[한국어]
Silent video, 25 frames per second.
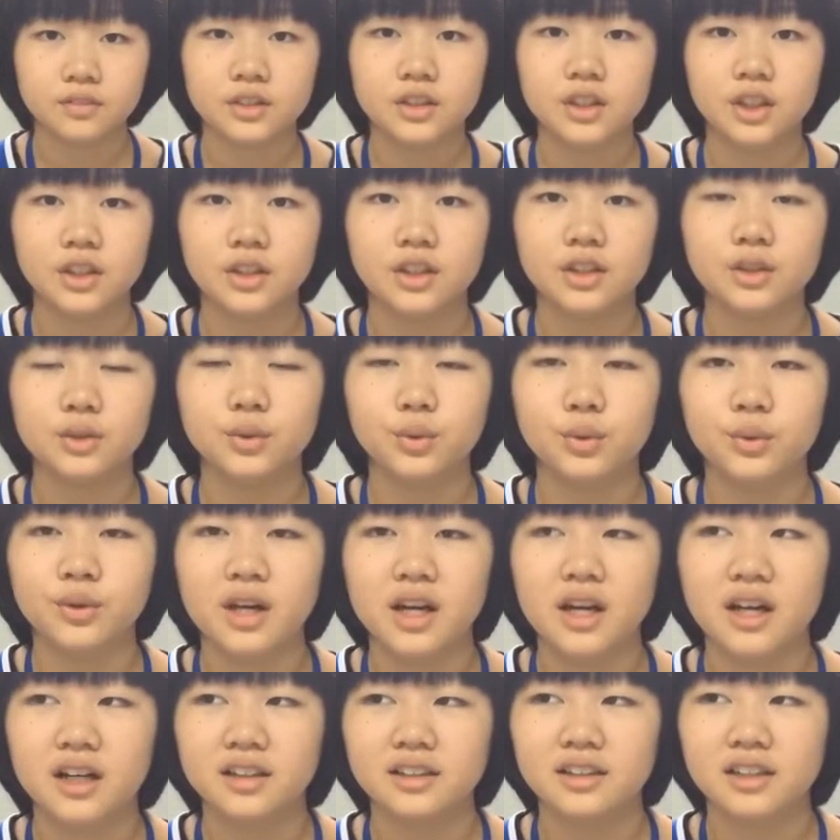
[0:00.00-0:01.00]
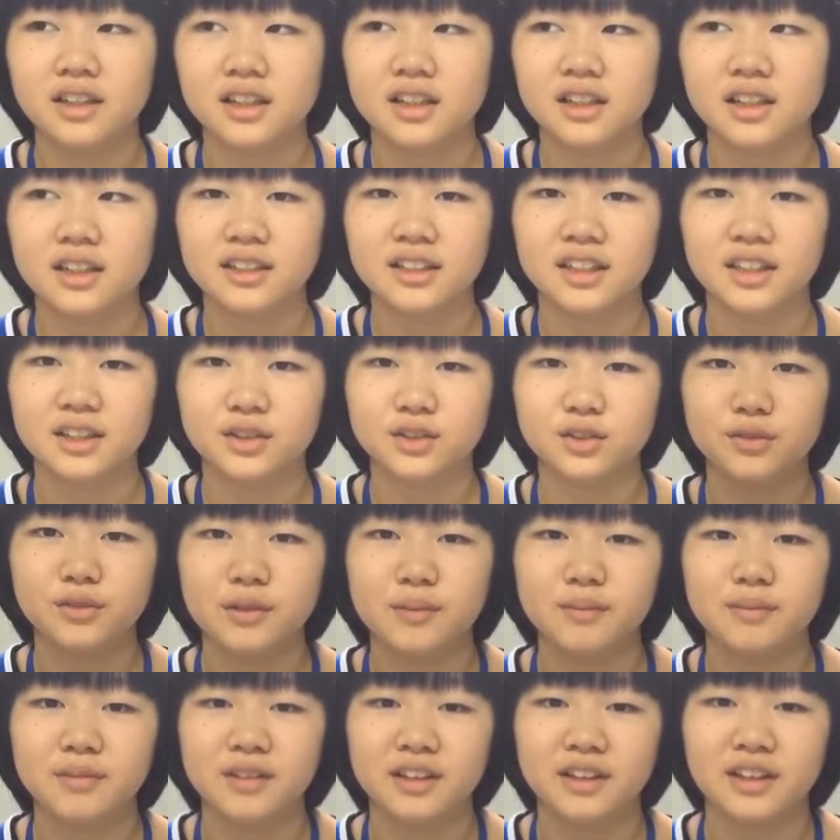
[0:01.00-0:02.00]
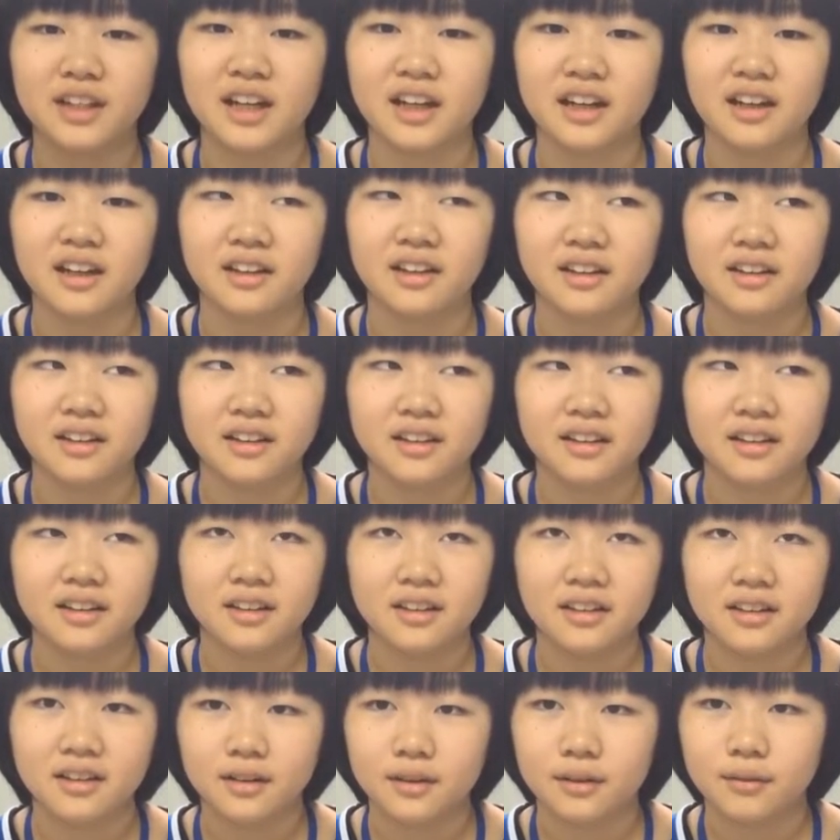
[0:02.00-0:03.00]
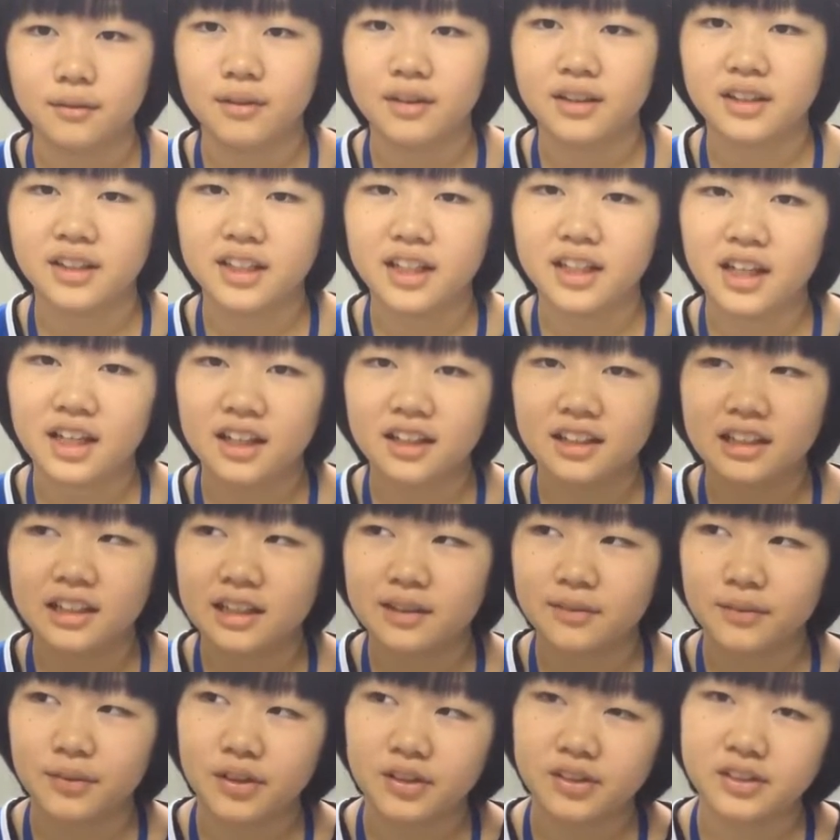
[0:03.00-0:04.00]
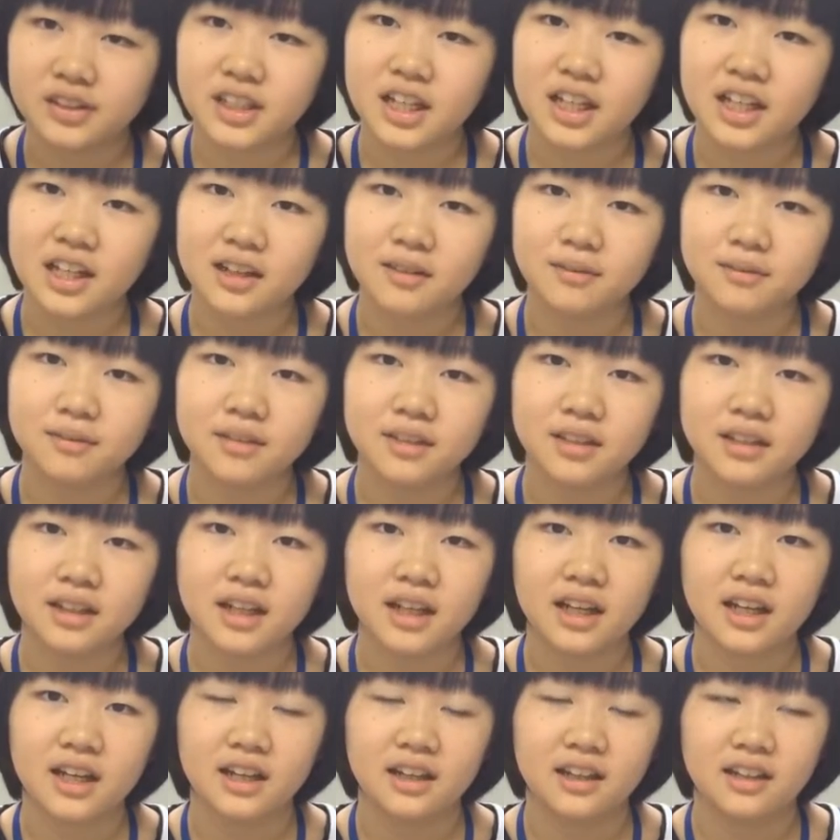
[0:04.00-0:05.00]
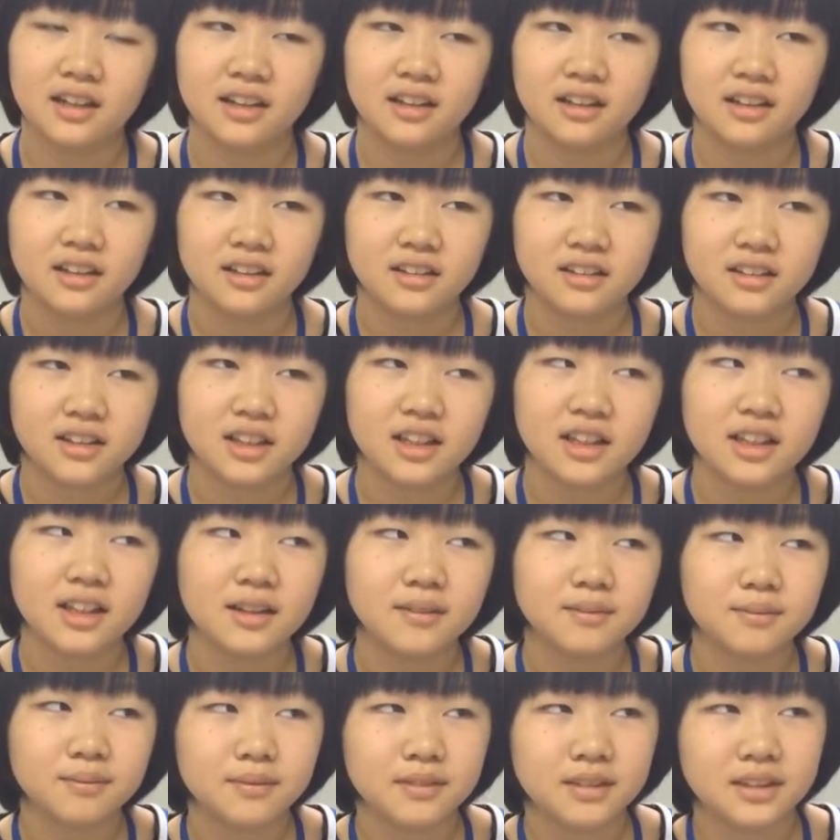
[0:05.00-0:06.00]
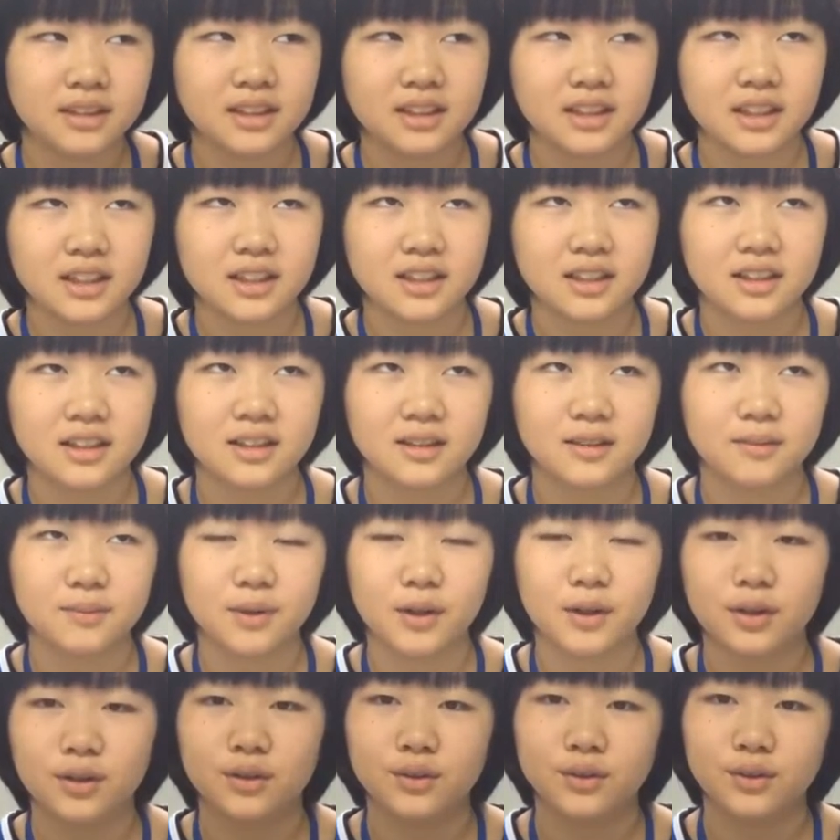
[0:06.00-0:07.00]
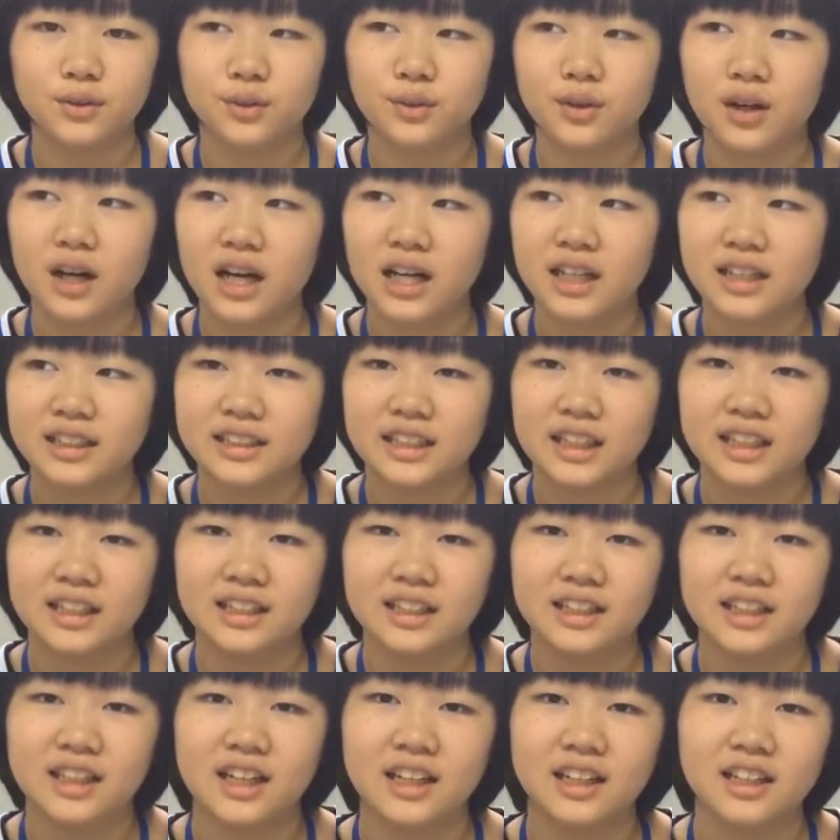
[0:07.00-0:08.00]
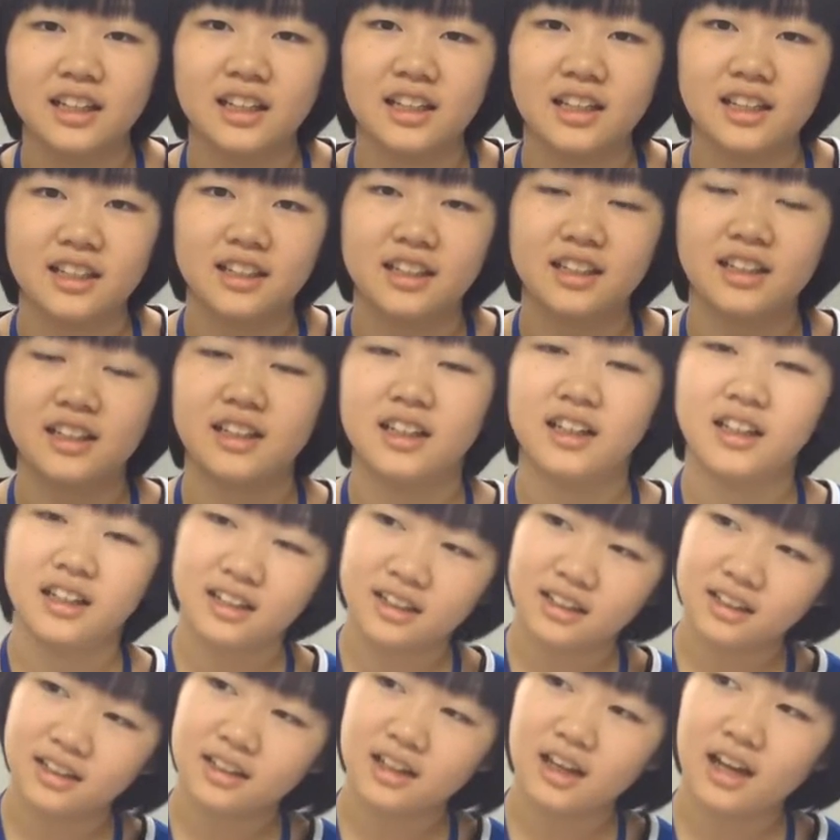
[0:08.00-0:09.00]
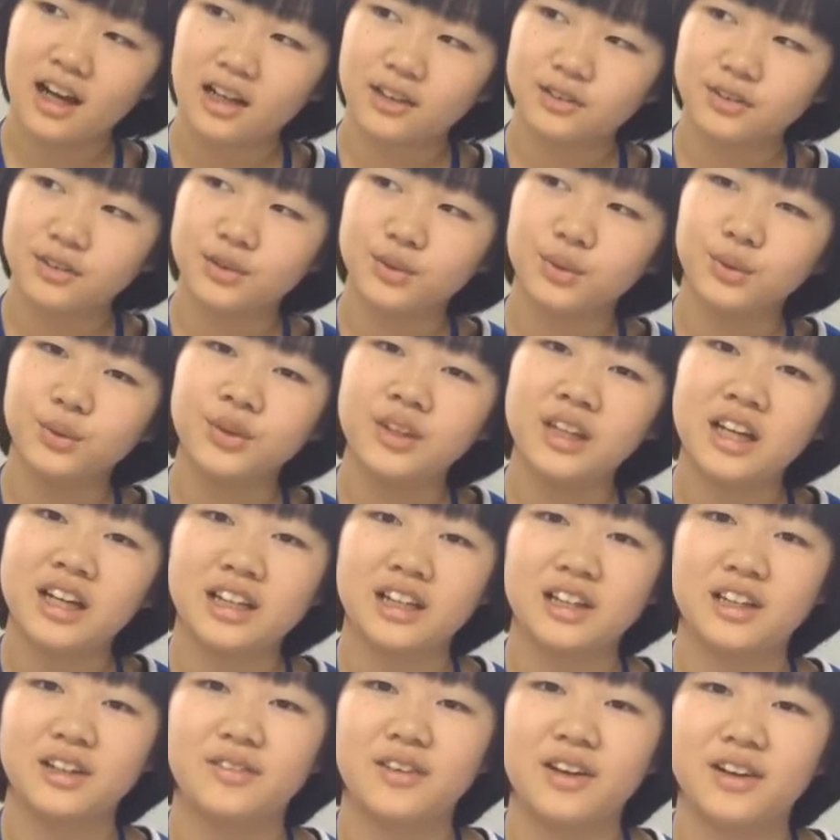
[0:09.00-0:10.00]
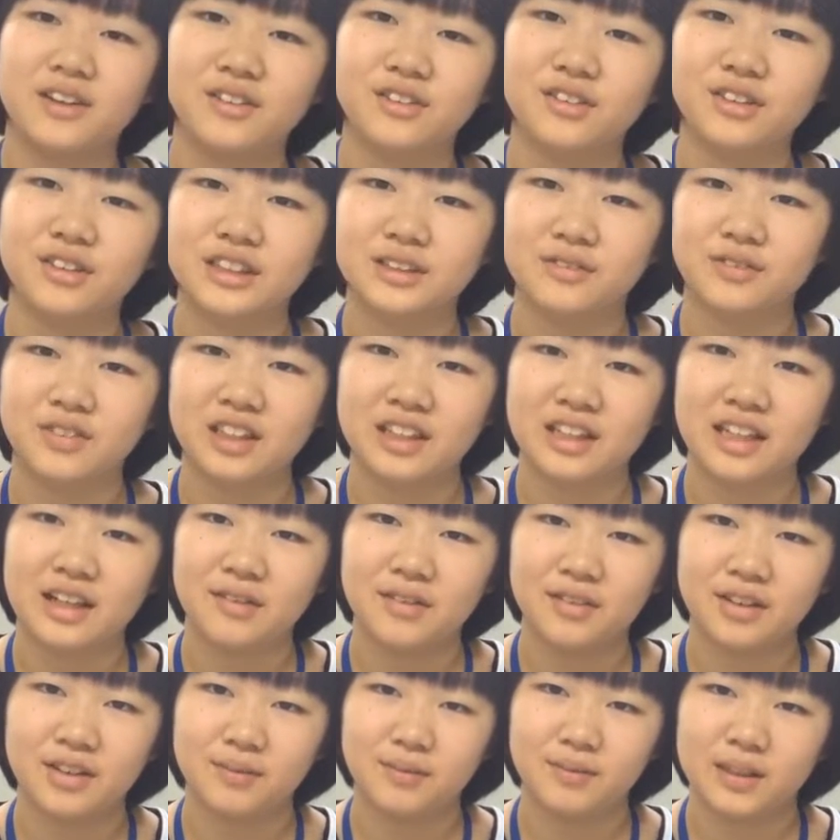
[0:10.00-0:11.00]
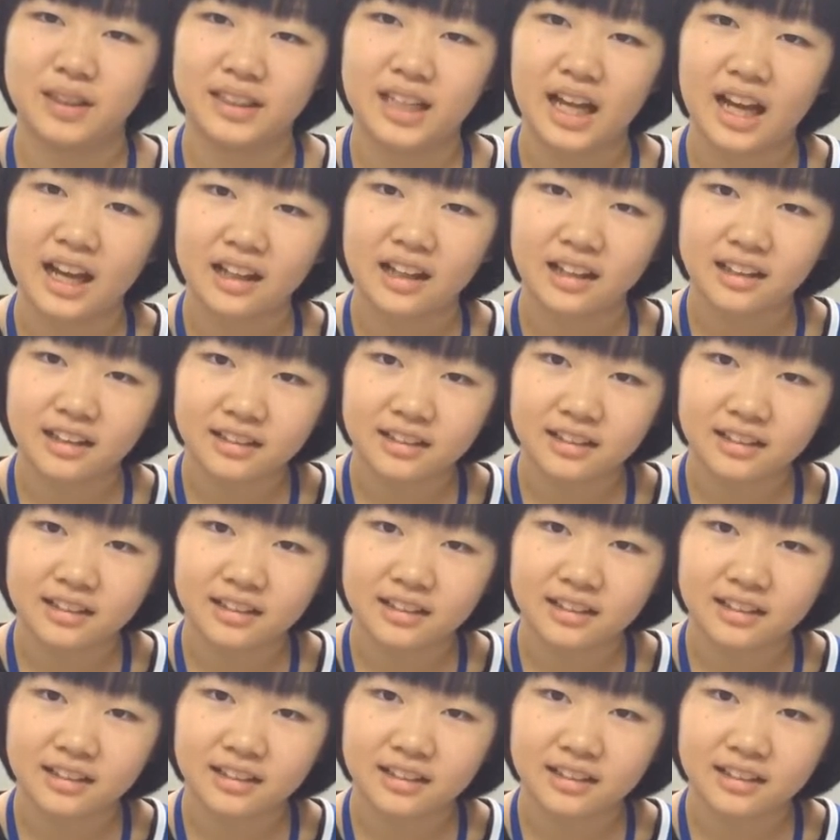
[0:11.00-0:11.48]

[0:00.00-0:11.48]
저는 조향사가 제 꿈입니다. 왜냐하면 사람들의 사람들이 별로 좋아하지 않는 향기를 아주 좋은 향기로 바꾸고 싶기 때문입니다.